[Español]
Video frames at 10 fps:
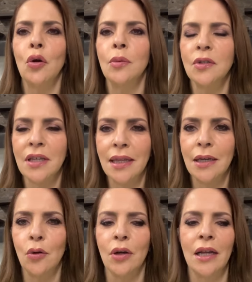como se
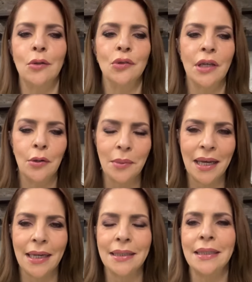dijo que Lucero
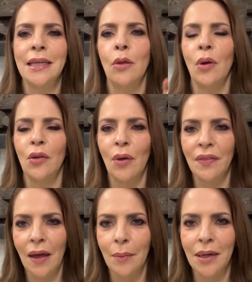Mijares y Eduardo
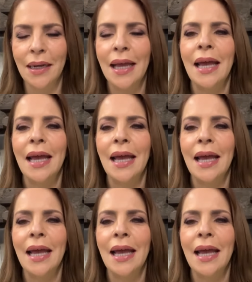andaban,